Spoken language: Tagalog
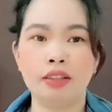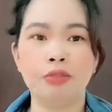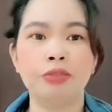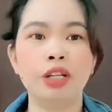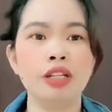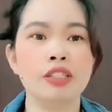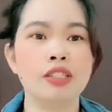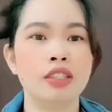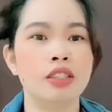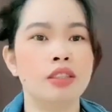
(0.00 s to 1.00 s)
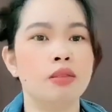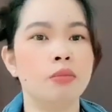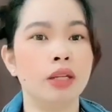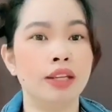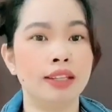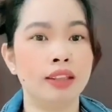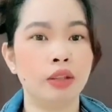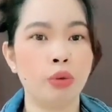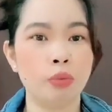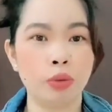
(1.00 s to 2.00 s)
first, mag
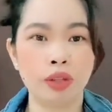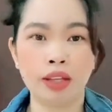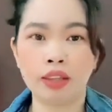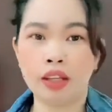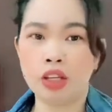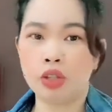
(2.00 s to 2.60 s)
intro muna tayo.